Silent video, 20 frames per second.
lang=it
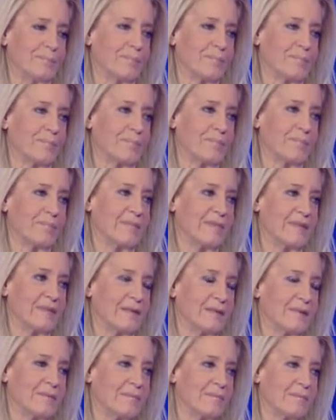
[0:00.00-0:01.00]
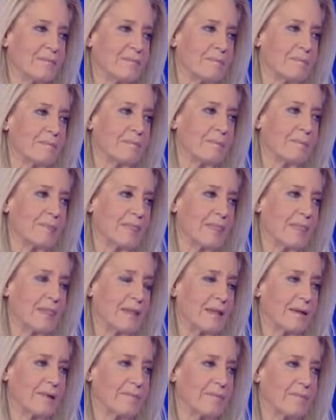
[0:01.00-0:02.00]
Ecco, questo mm,
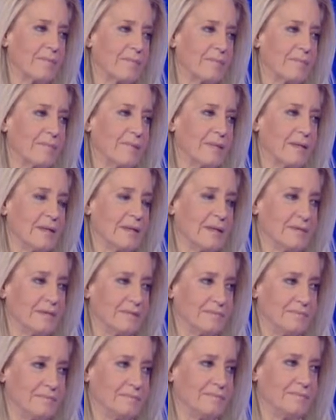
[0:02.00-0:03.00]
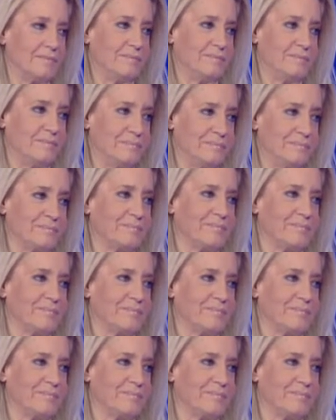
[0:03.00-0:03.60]
cofanetto, questi cofanetti che si